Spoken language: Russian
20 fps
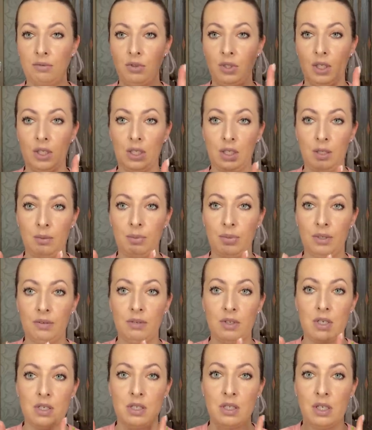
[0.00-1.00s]
вот такие
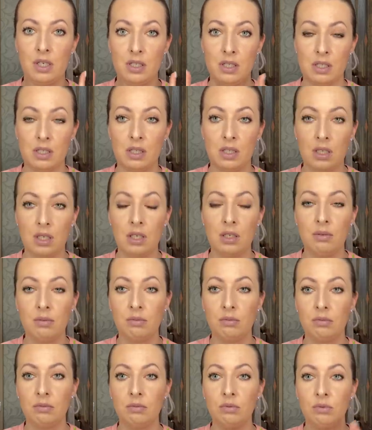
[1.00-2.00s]
появились глисты,
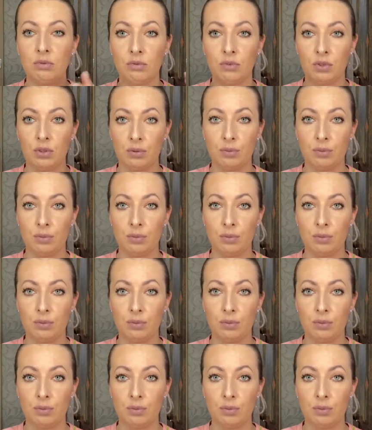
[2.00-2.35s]
ну вот